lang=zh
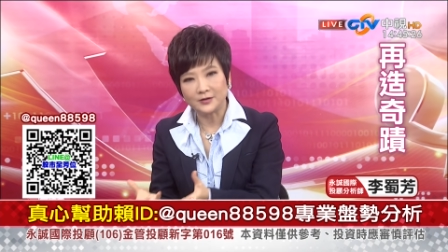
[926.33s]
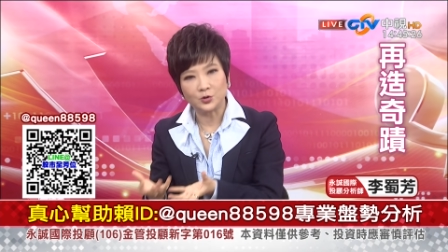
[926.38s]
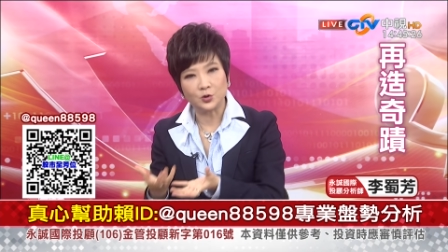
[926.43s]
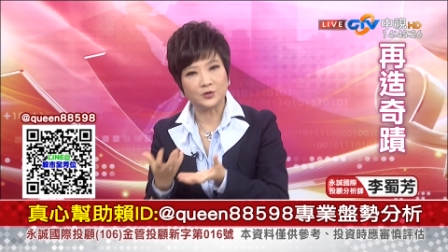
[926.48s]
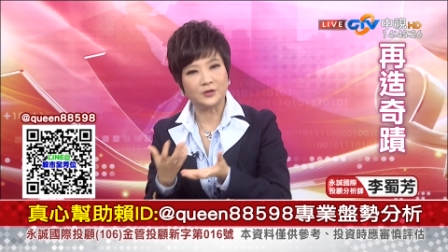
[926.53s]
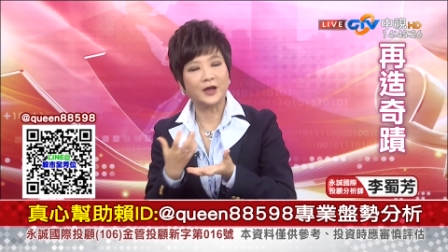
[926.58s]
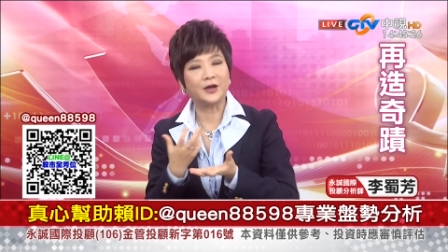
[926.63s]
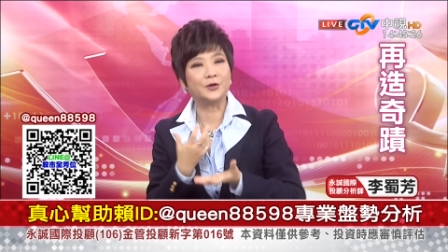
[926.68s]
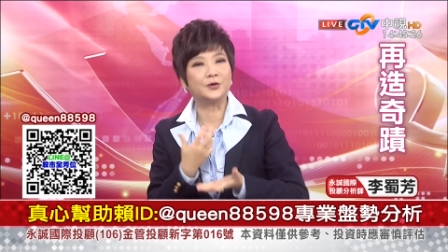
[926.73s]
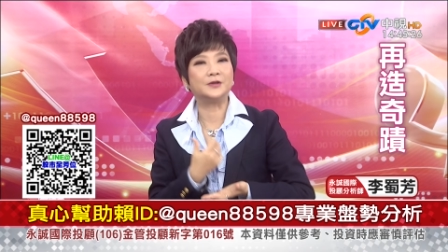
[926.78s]
手
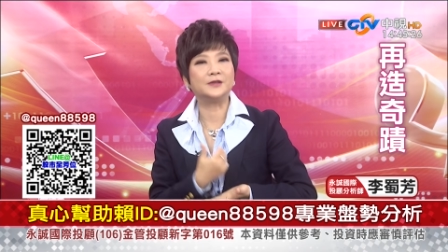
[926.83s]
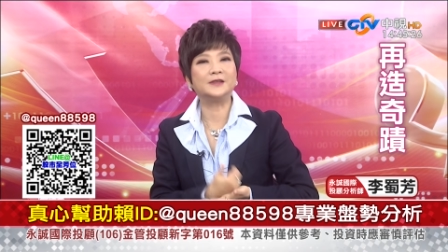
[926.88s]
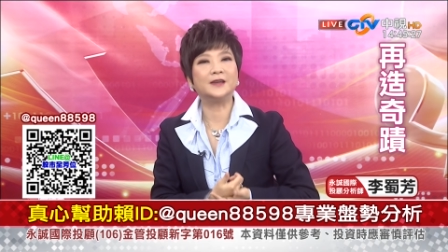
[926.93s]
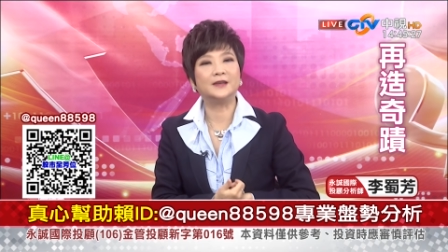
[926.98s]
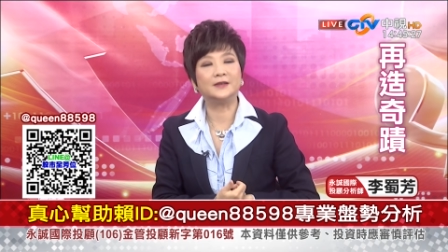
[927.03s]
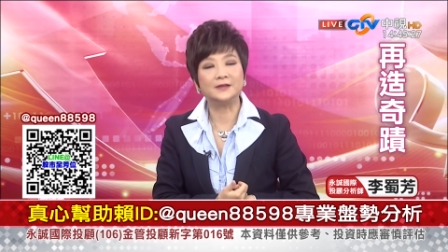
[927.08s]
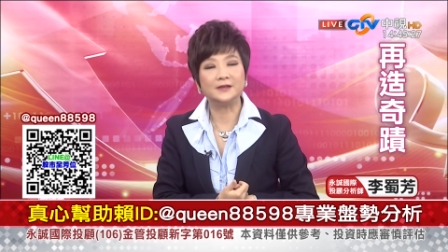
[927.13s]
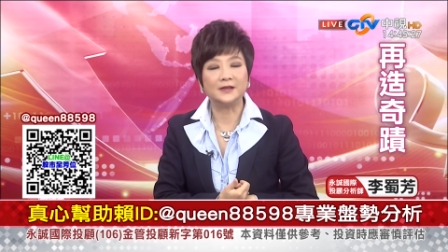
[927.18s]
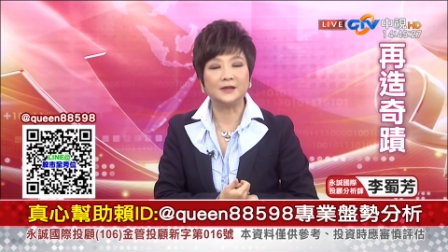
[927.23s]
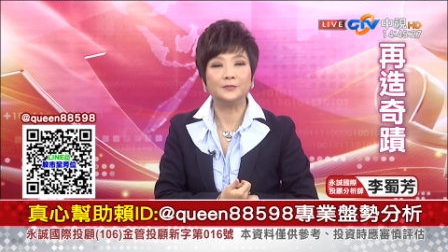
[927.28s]
上有
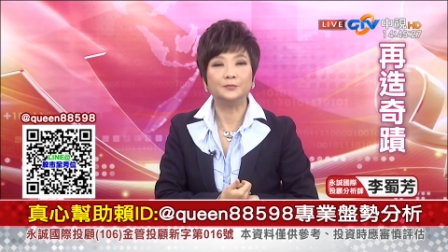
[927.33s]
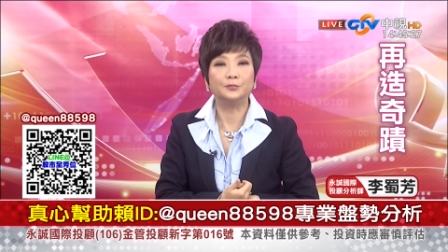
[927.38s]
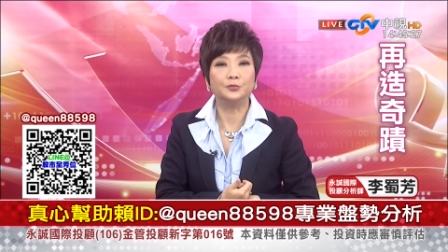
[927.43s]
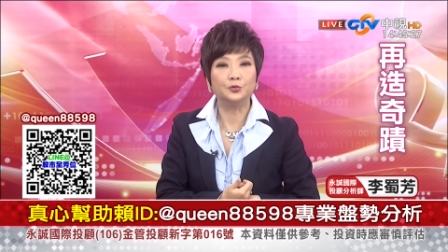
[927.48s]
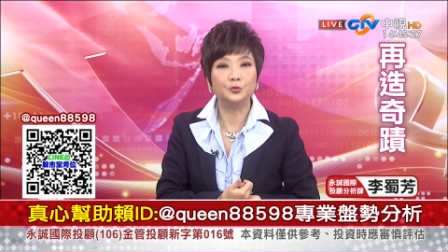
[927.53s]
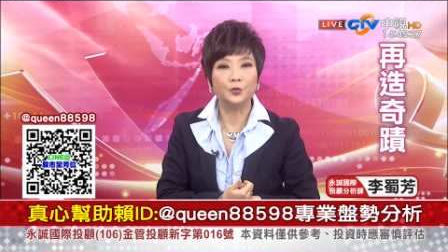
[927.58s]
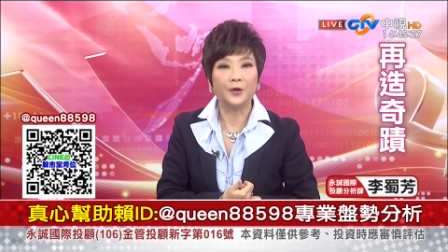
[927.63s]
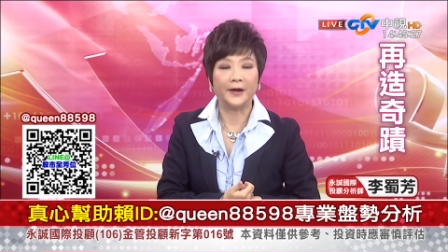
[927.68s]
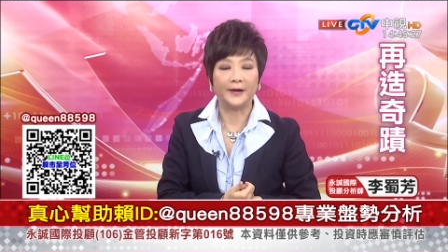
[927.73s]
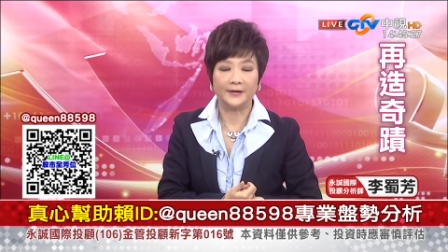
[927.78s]
现金
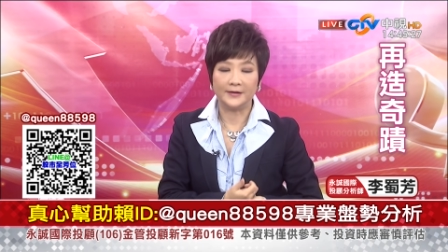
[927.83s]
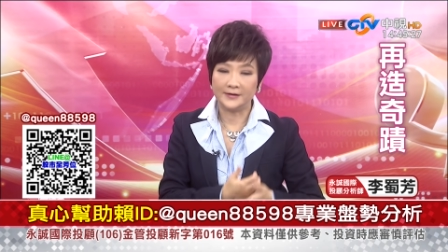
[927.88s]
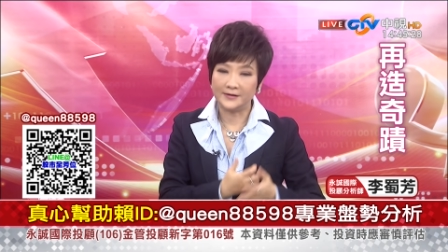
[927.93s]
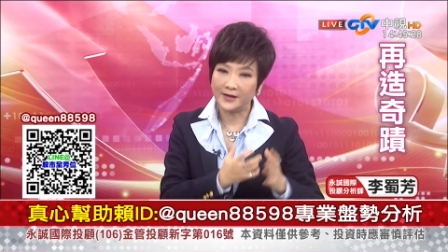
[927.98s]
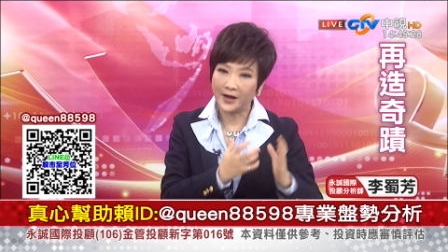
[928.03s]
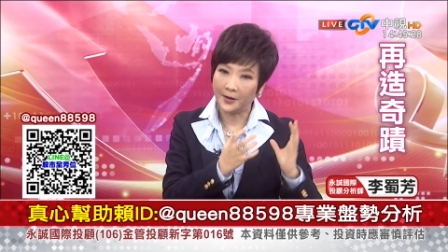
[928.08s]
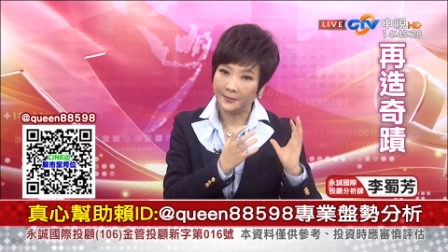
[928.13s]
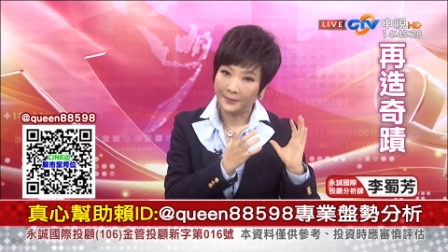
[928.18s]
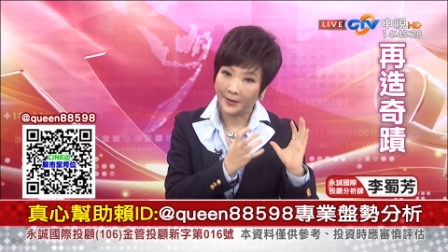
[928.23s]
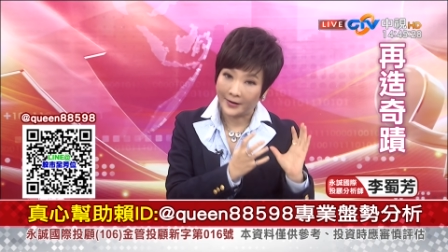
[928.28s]
部位，你
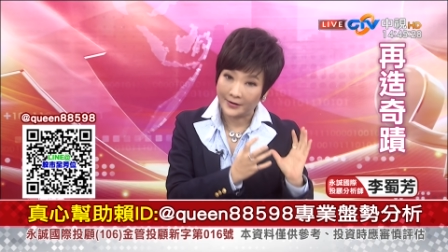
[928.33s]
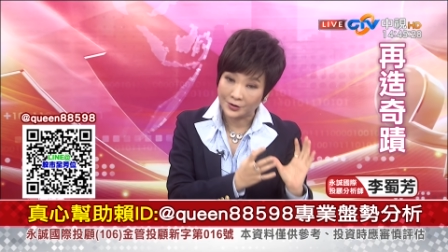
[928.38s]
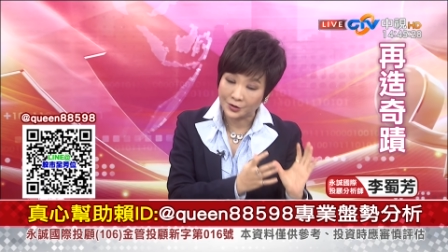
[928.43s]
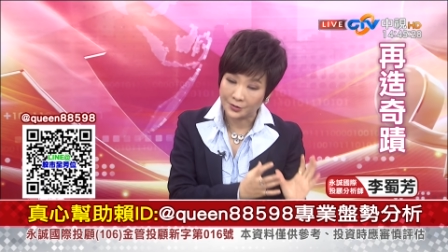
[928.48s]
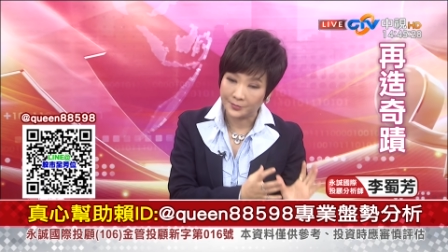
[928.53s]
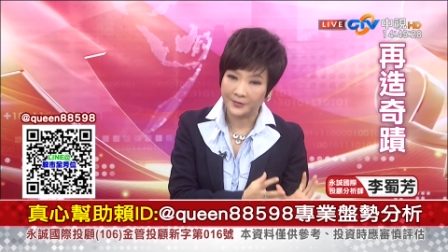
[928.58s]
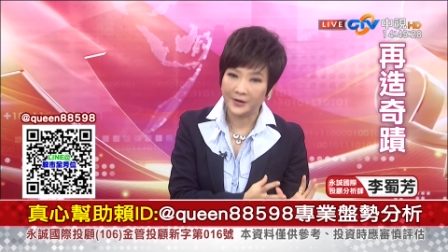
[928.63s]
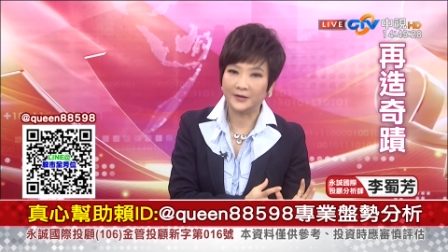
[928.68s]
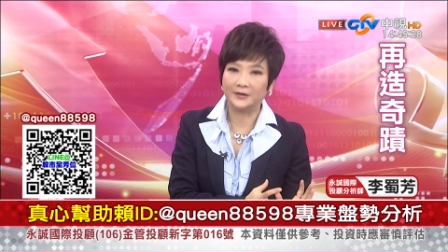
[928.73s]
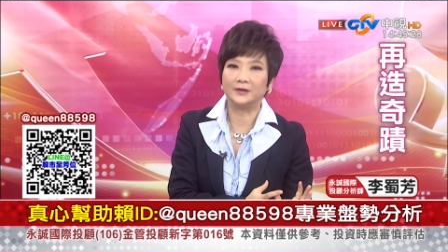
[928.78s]
现在买
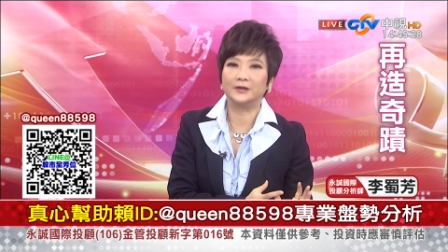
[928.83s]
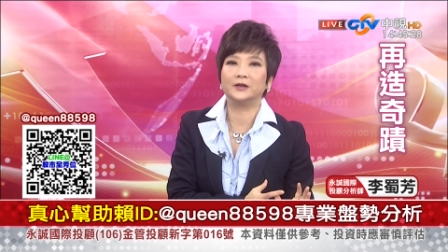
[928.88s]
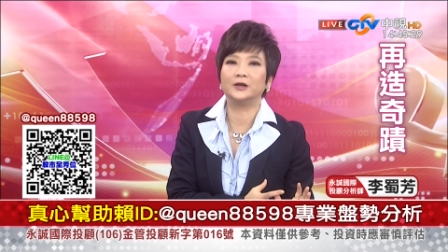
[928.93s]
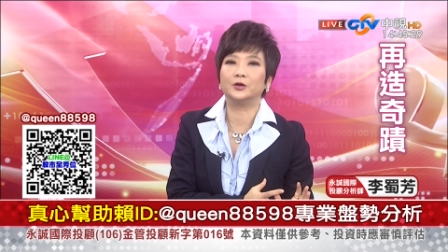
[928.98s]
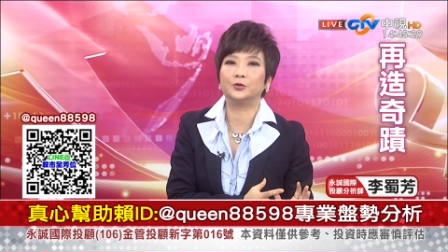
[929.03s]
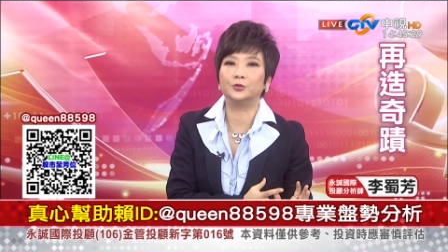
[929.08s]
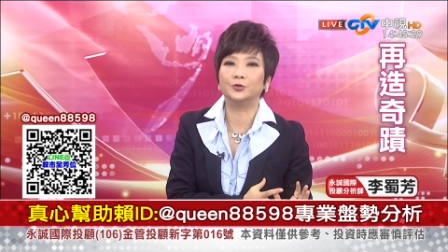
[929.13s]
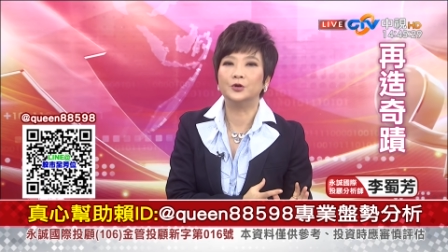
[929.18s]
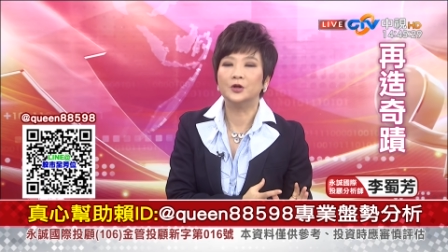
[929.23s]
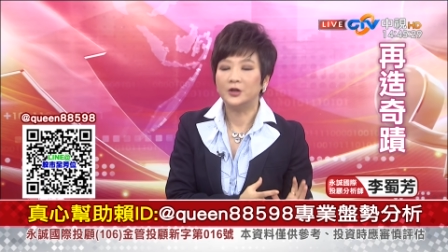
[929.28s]
什么样的个
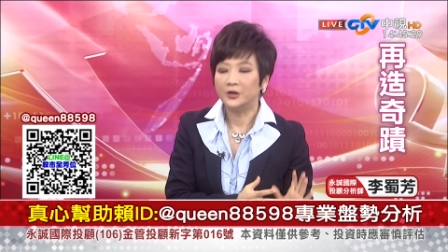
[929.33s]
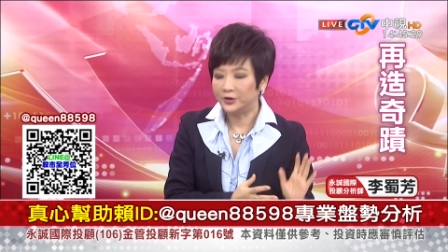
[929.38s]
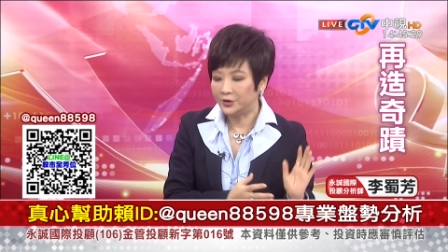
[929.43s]
股，